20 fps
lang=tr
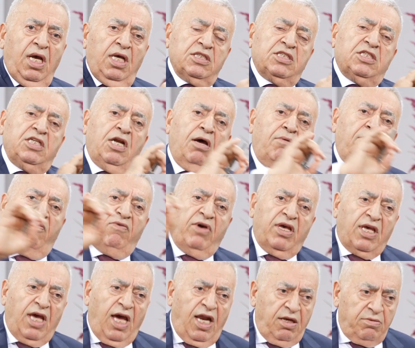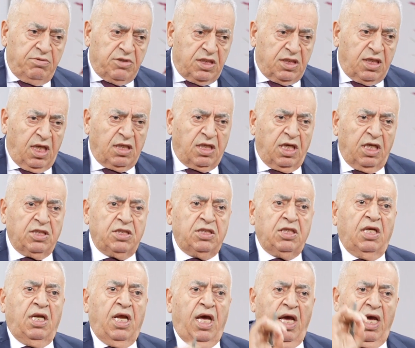sınama ve gelim
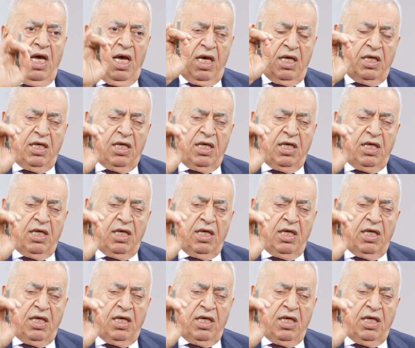stratejisiyle